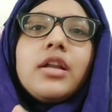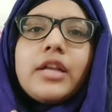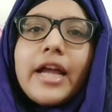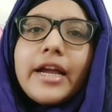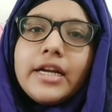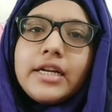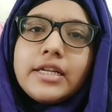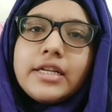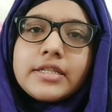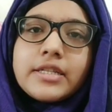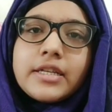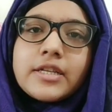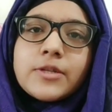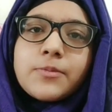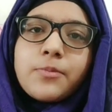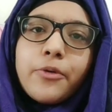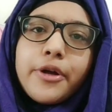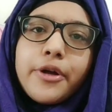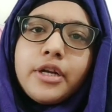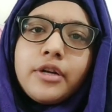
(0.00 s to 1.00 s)

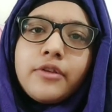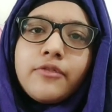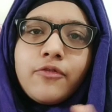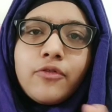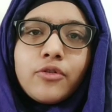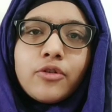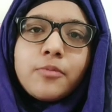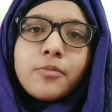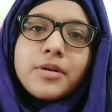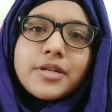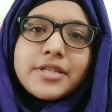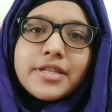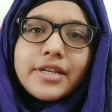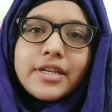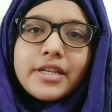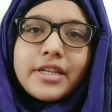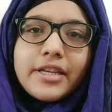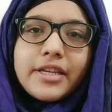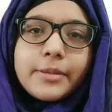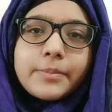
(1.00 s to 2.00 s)
96.4
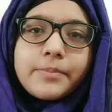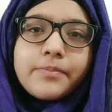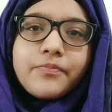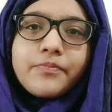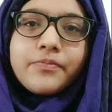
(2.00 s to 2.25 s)
परसेंट थे